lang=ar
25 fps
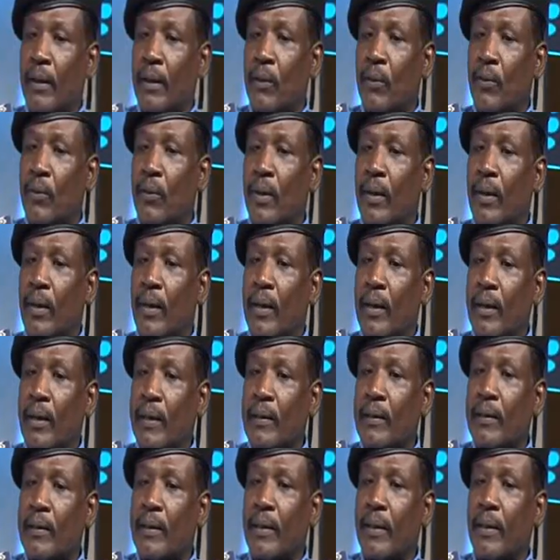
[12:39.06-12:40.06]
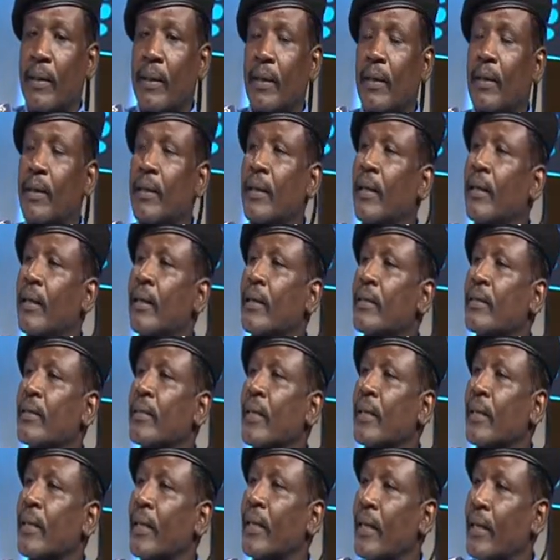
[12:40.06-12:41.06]
صيدليه حديثه
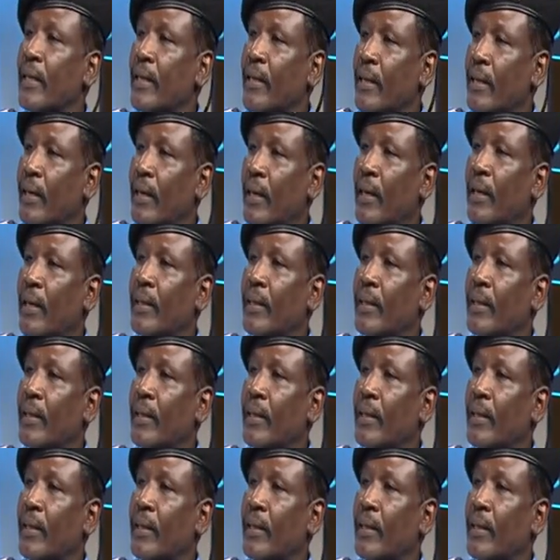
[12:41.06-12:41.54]
متكامله